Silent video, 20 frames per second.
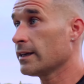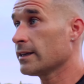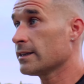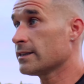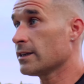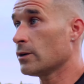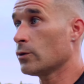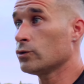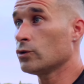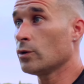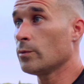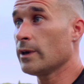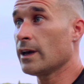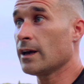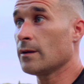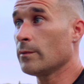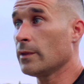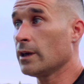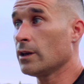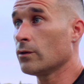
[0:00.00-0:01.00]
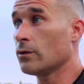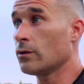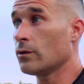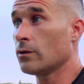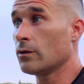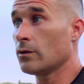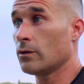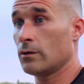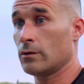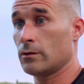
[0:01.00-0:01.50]
secondo me
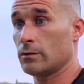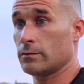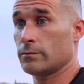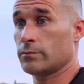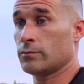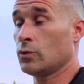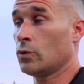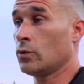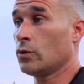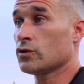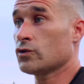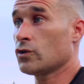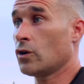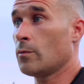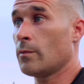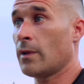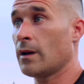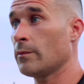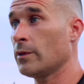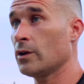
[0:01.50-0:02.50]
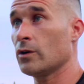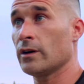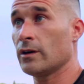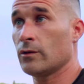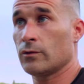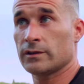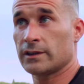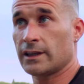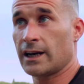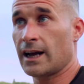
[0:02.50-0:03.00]
almeno, non lo so, ma almeno le
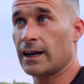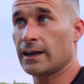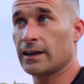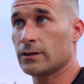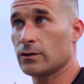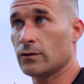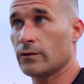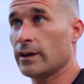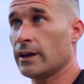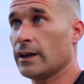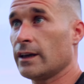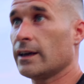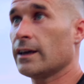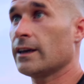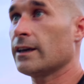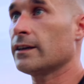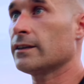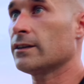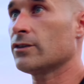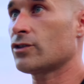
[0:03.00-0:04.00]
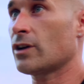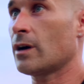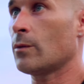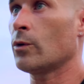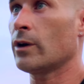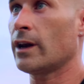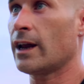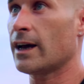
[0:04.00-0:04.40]
contrade dove diciamo